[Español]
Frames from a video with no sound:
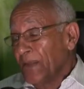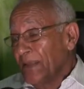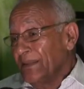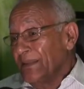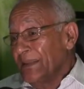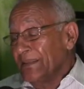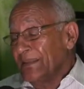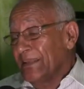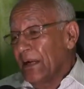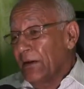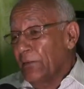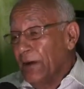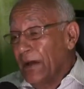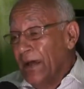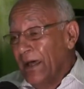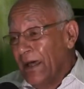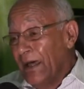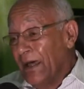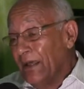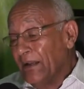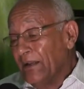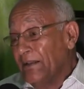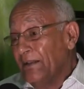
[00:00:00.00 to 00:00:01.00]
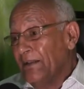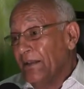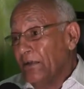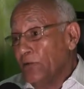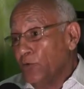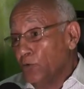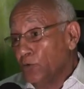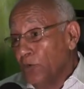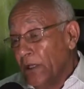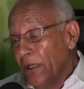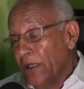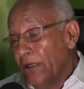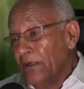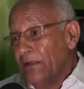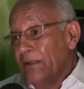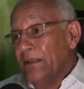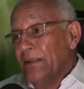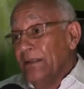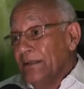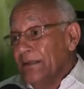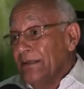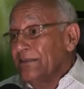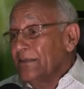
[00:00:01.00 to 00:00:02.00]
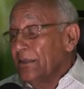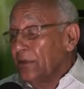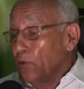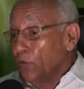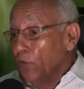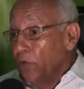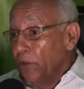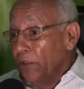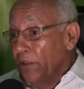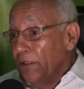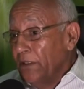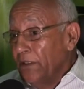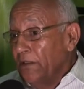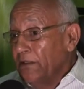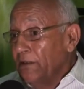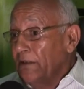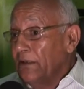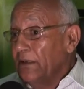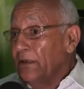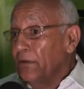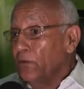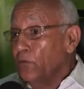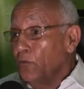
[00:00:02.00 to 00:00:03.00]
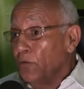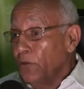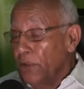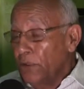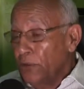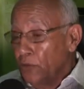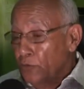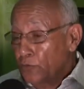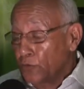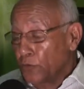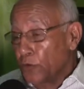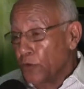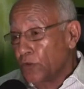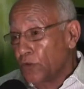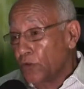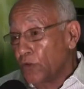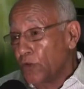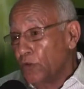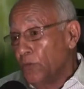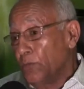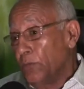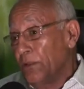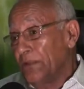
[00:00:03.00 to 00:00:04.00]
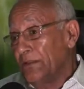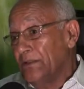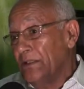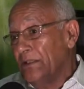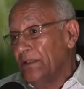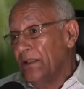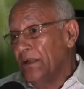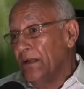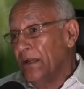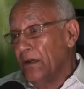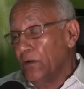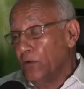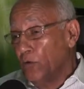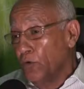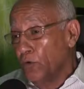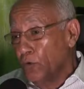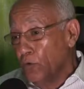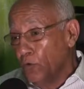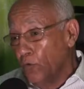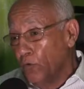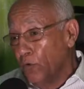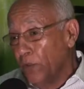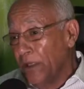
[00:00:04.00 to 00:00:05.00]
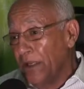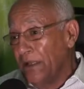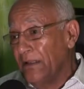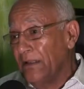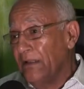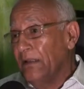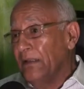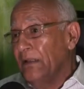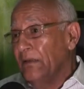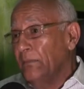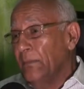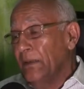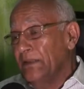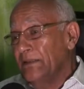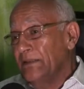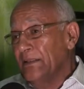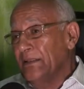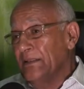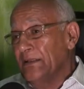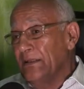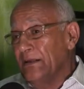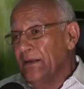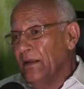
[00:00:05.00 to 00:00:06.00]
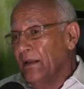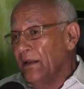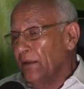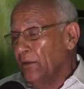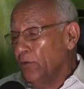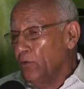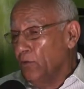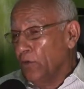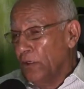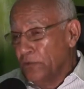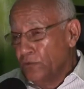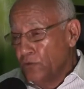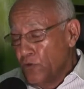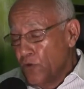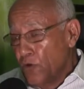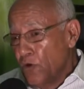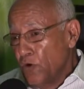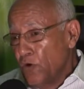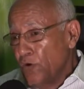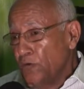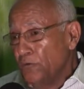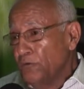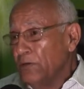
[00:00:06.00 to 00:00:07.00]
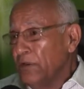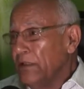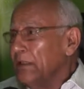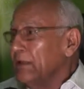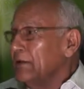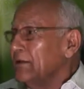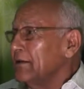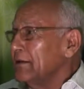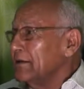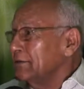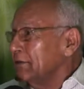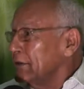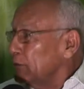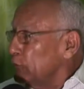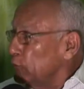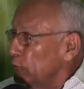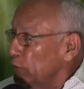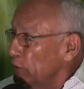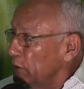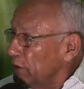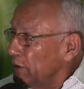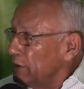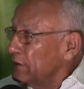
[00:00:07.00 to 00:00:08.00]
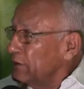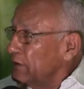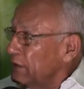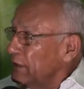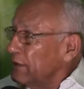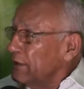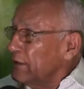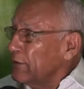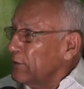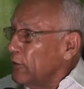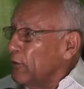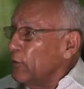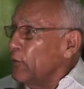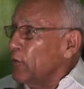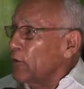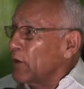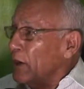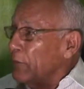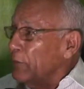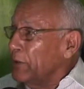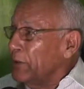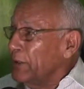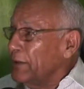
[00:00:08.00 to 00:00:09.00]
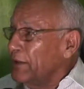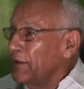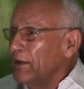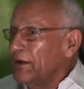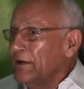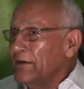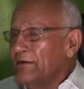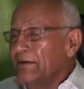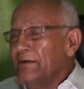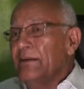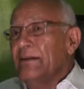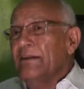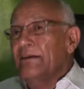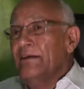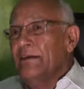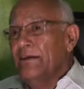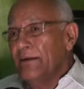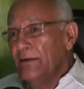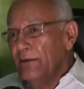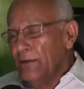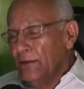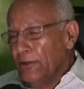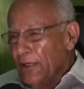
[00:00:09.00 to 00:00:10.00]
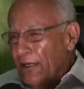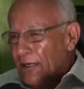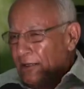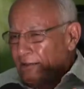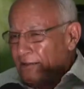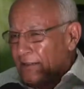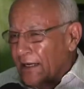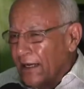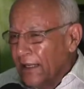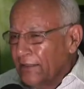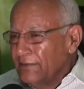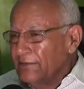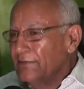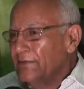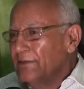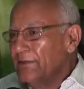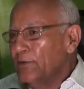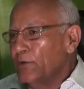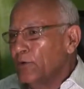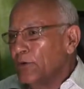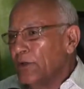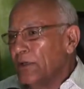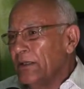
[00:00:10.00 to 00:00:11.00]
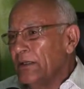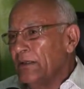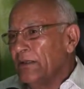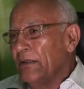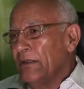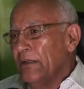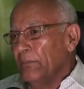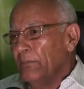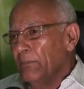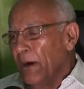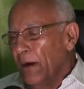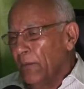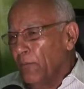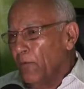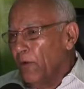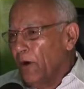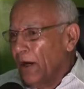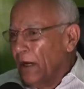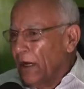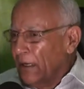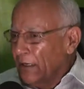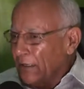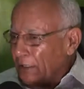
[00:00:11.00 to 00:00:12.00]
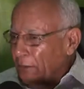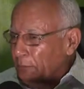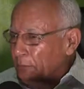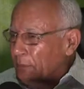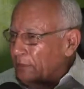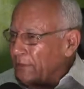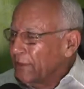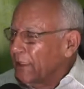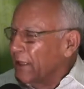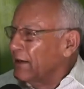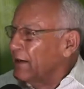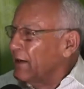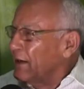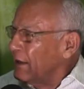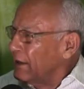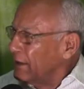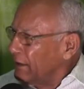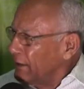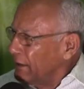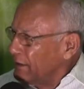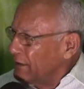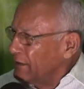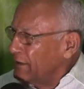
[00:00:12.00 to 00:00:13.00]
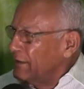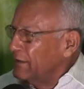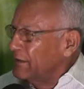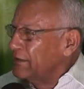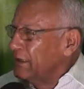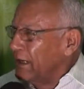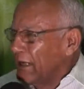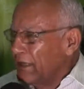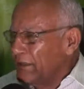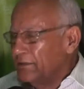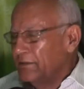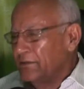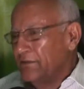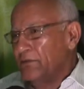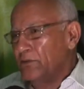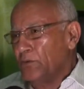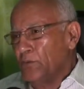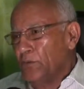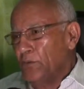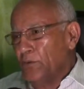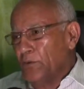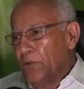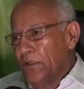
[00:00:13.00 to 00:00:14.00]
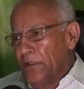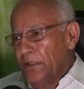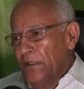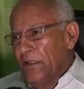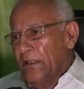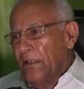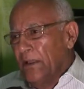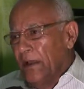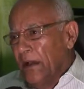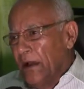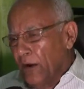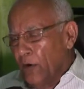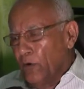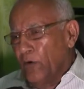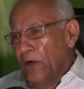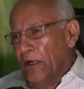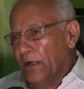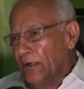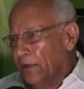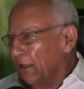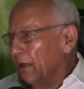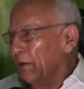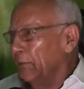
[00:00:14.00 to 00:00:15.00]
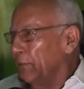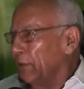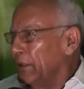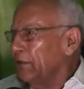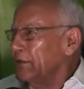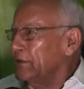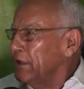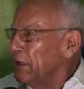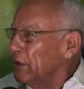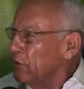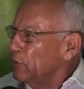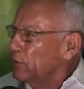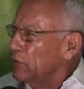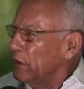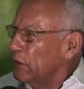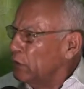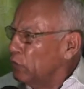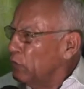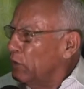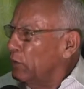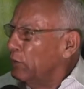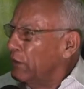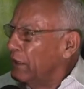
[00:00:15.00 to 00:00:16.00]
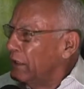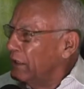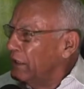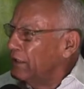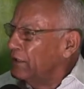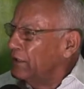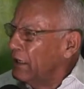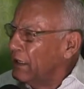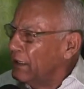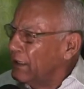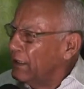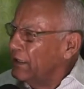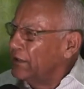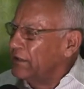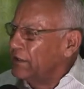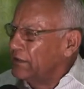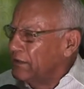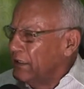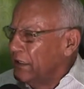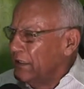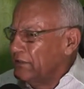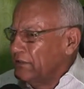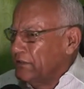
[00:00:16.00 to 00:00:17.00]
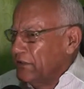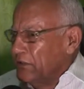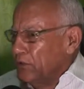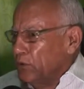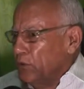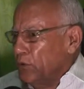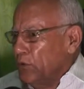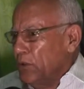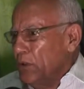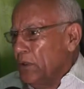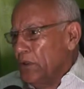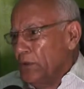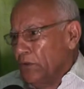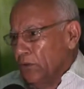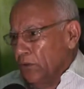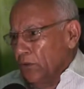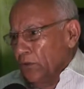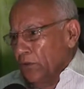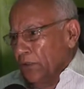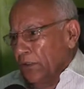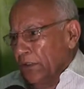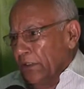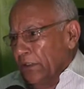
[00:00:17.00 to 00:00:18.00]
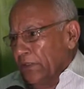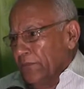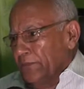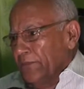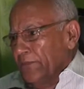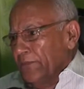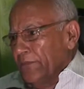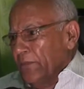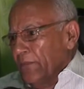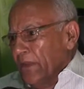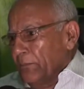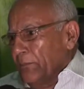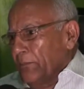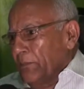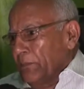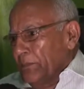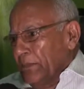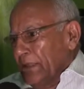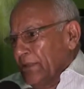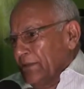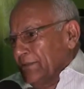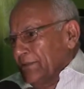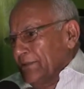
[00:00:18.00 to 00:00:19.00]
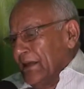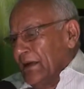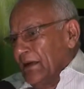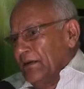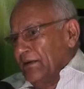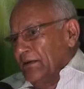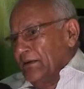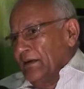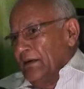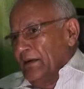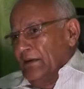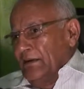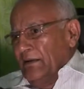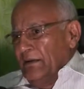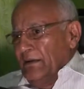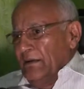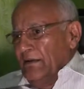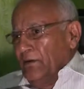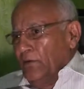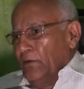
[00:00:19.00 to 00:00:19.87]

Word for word: de trabajar y de ayudar, que se cuiden, que cuiden los otros, mantener la cordura, mantener la educación, que se cuiden cómo caminan, en el tránsito, que vamos a respetar las leyes de tránsito, porque ahora realmente hay una nueva ley, la ley de tránsito, donde están eh,